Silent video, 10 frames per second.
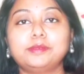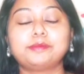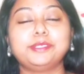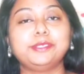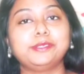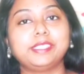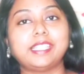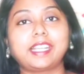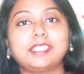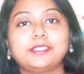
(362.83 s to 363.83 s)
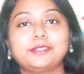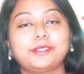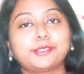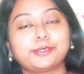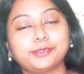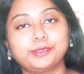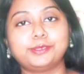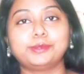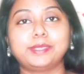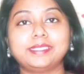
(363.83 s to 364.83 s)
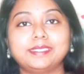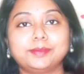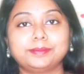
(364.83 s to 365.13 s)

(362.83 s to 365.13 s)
এবং ভিডিওটি দেখার জন্য অসংখ্য ধন্যবাদ